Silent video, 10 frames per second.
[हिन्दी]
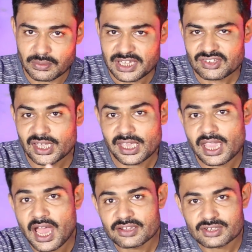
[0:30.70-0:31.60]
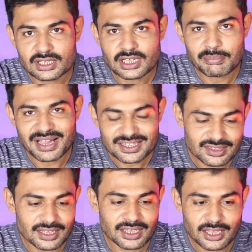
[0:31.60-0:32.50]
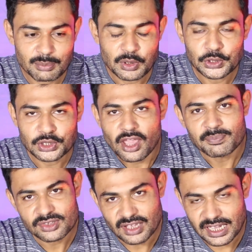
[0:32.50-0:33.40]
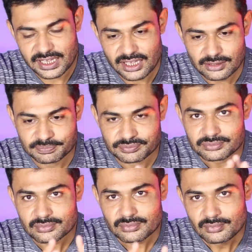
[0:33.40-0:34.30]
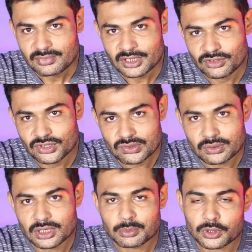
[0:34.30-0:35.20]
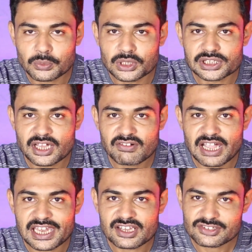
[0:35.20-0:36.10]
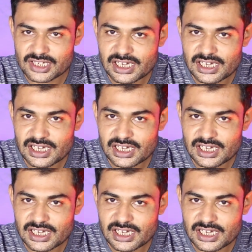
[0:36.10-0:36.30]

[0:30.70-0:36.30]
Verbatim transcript: वैसे ये आजकल की बात नहीं है बहुत टाइम से आई है जिसको हम लोग बोलते हैं वायरलेस